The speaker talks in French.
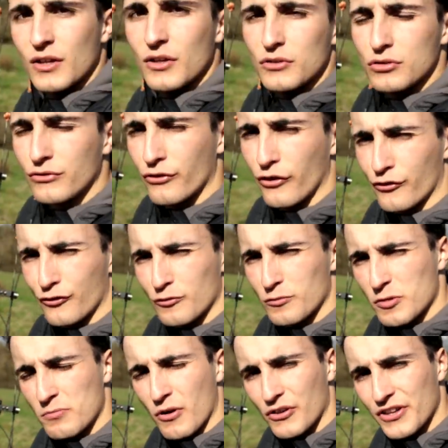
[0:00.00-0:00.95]
Souvent, vous
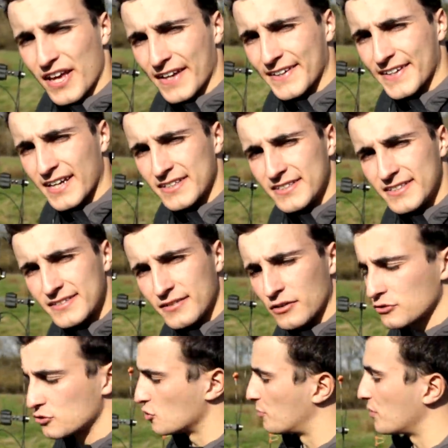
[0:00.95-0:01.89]
me demandez à quelle
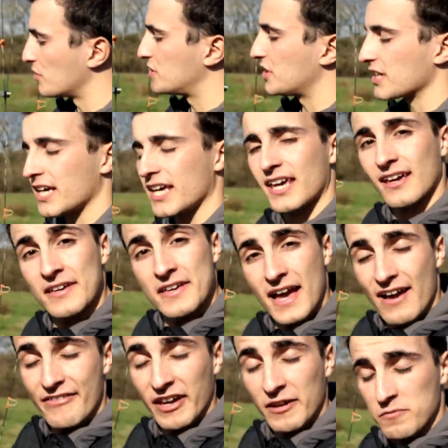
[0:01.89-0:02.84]
distance je peux tirer
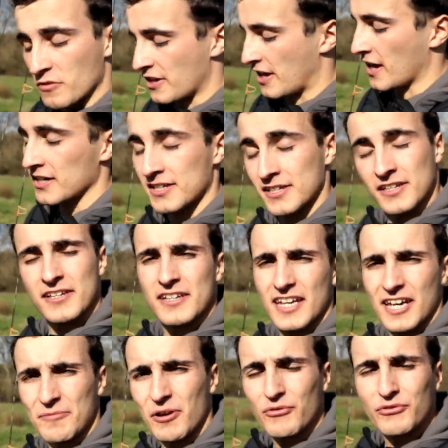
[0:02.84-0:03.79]
avec mon arc.
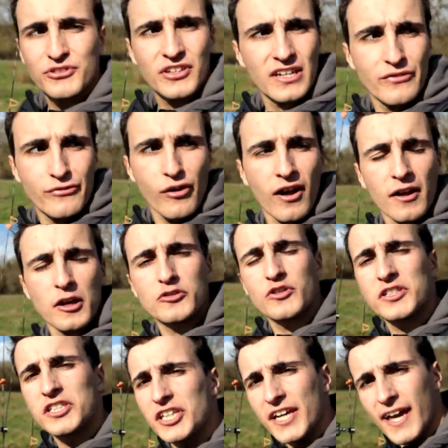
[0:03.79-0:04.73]
Et eh bien vous allez voir, là
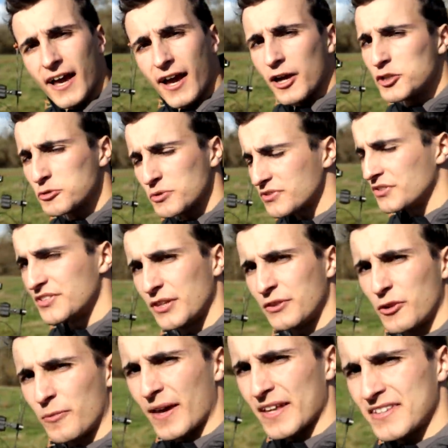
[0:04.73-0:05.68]
je vais tirer à une
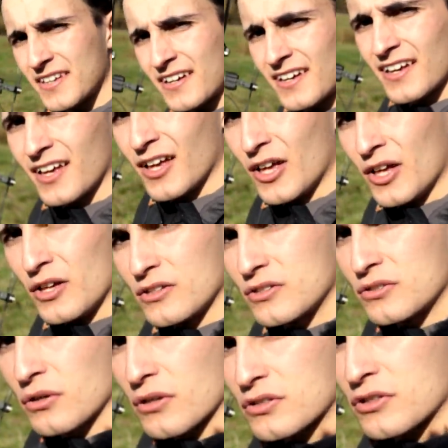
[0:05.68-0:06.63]
soixantaine de mètres
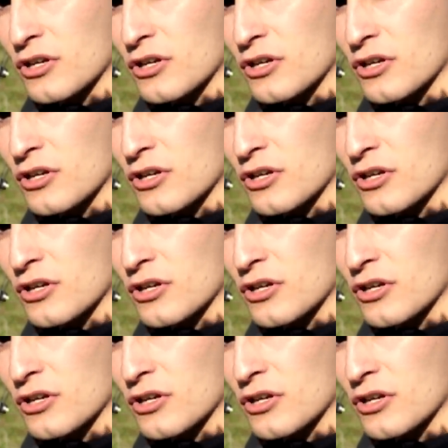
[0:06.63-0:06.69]
sur